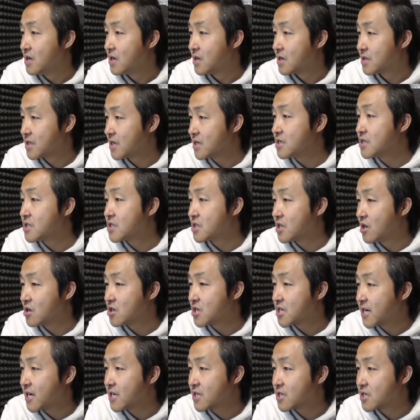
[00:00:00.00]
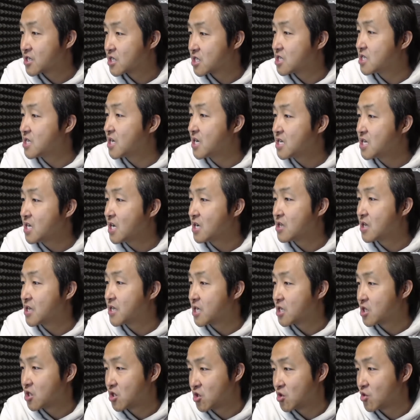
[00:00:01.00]
啊。但是你要是看这个时间线呢，
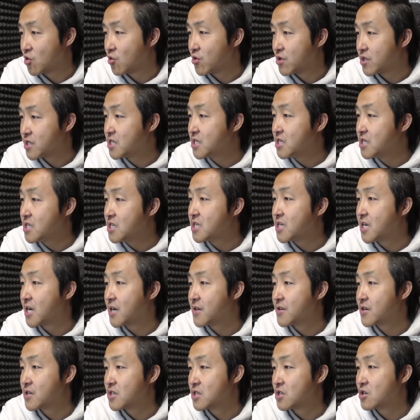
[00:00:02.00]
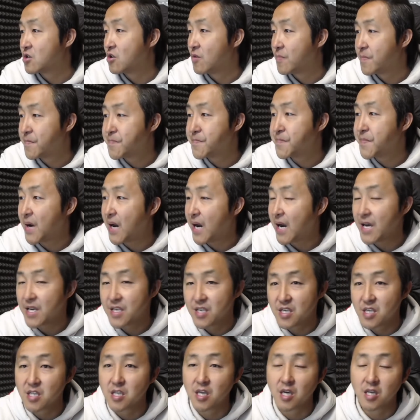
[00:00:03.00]
在九一年的时候、八
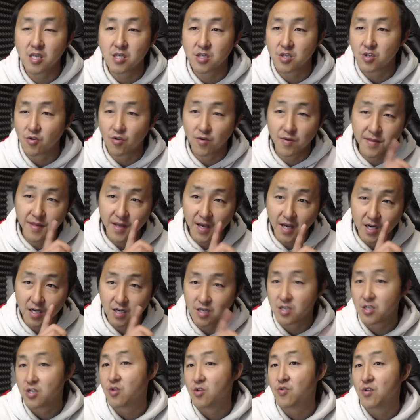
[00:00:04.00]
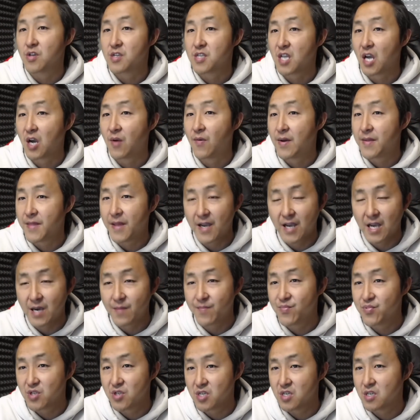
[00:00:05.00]
一年的时候，那个时候的台湾那还
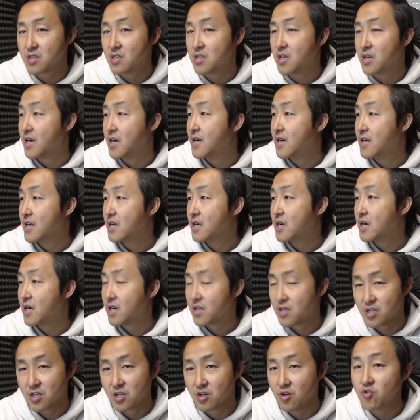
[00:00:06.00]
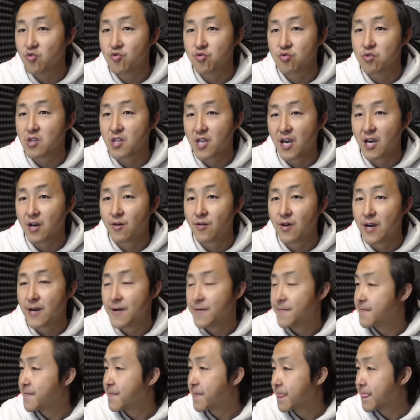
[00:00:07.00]
不是一个啊成熟的台湾。
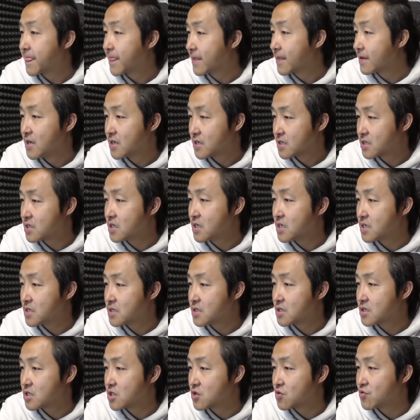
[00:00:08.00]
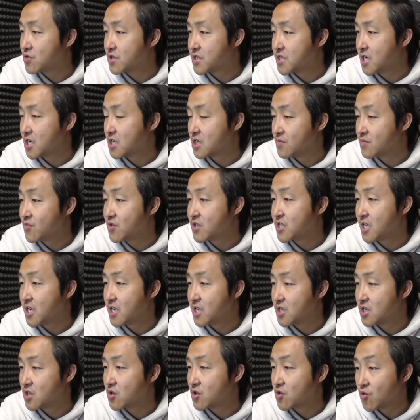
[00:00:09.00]
这一次事故，截止目前
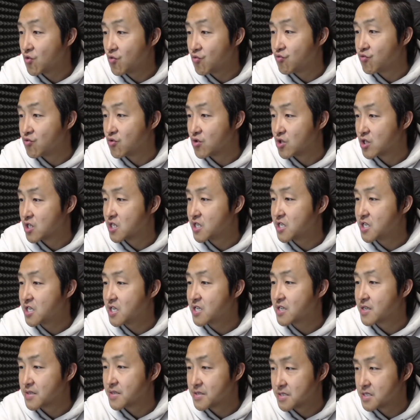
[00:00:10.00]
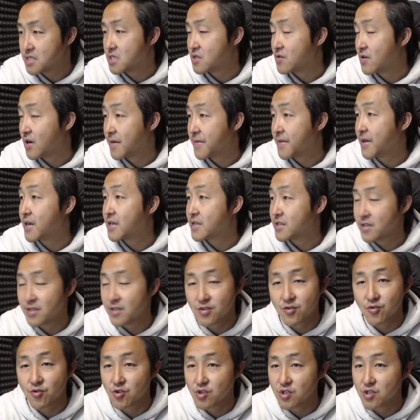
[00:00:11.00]
已经有五十一人死亡，那真
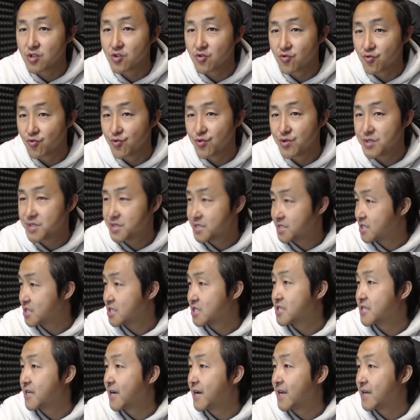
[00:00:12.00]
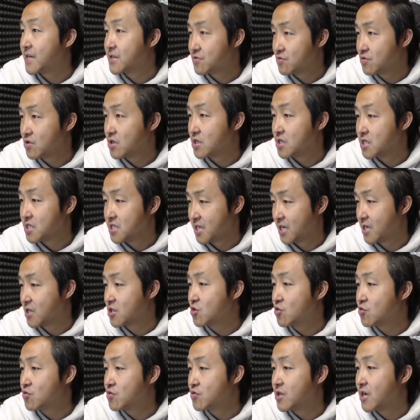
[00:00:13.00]
的就是属于四十年来最
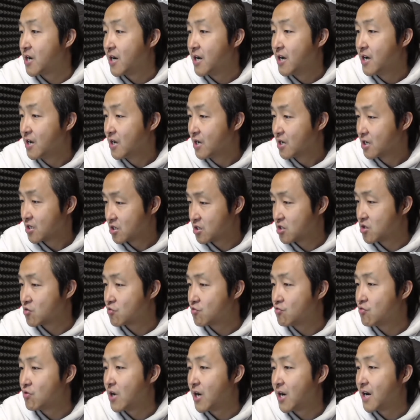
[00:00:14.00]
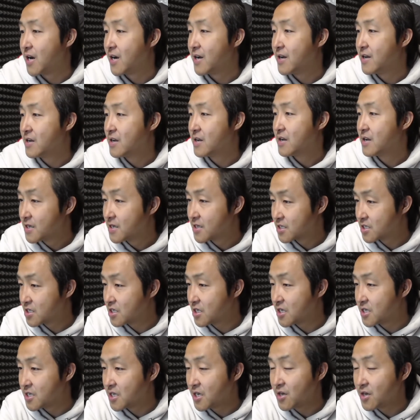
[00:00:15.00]
严重的事故啊！
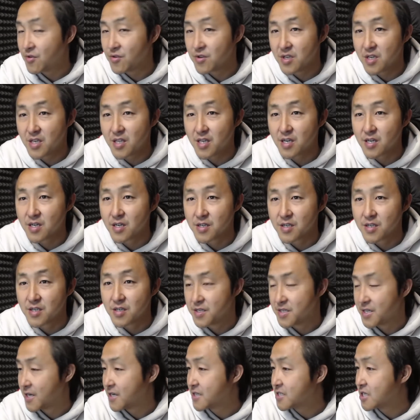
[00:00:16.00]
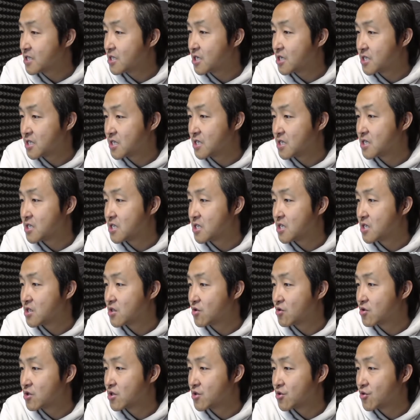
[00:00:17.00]
这里也有一些那个延伸的信息，
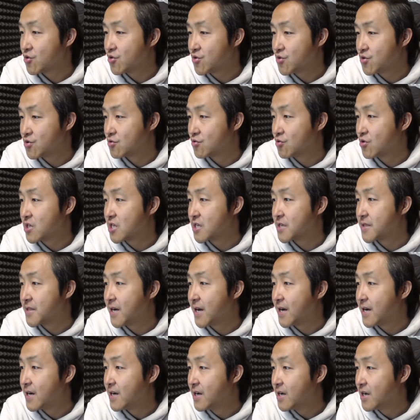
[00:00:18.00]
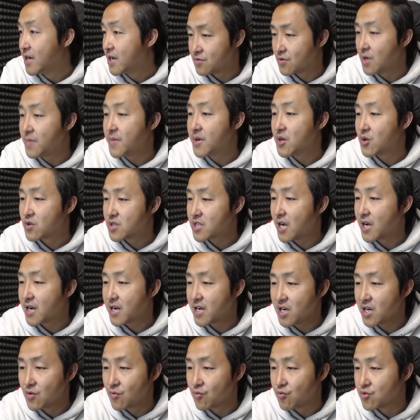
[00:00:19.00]
就是有许多人呢，原本有大
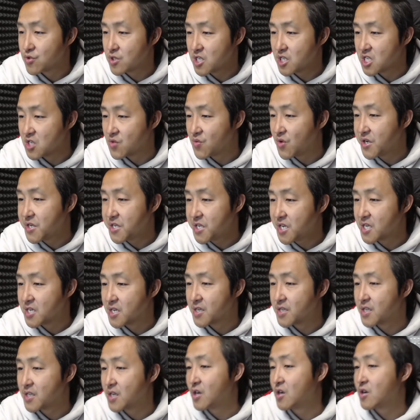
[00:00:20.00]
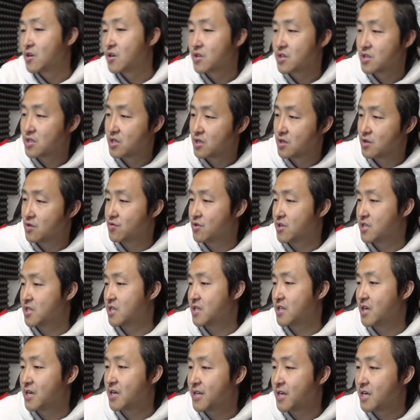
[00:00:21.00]
概五十几位艺人要乘坐这趟